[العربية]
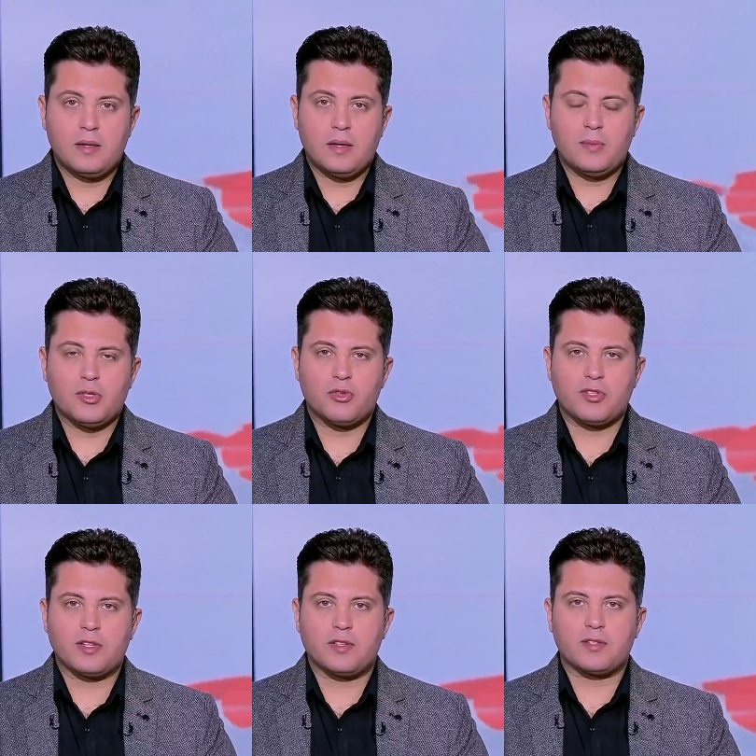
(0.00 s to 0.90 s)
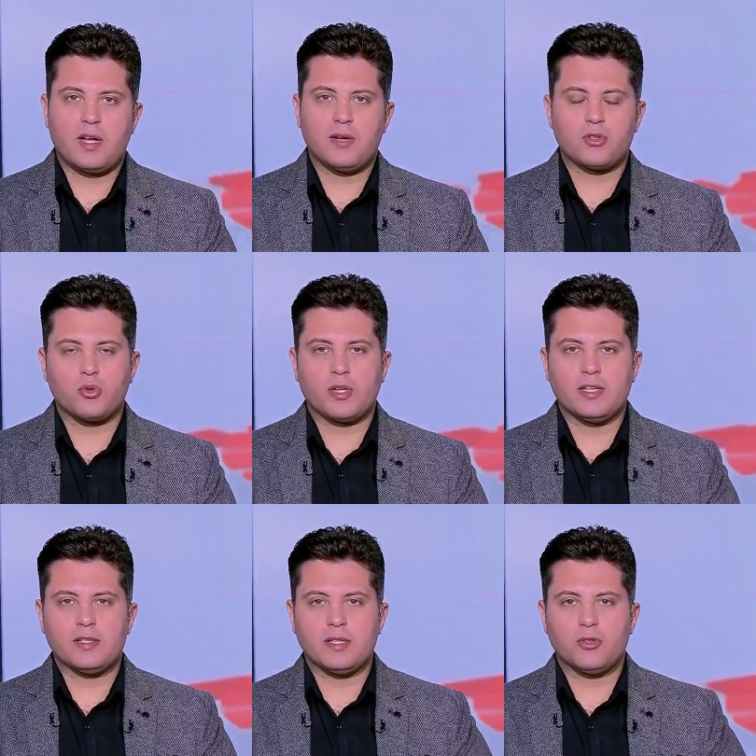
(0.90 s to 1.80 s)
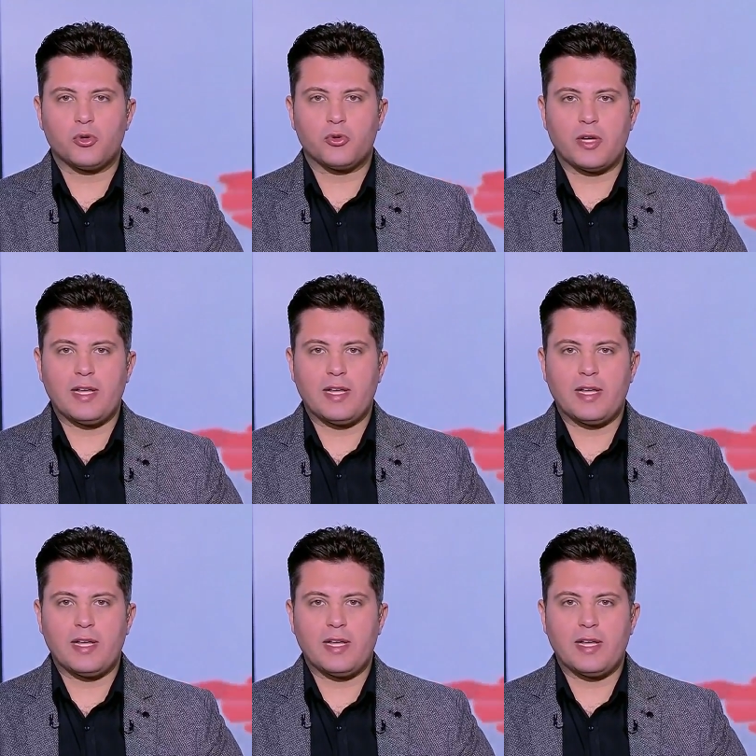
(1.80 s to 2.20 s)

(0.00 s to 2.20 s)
قامت وزيرة الصحة والسكان دكتور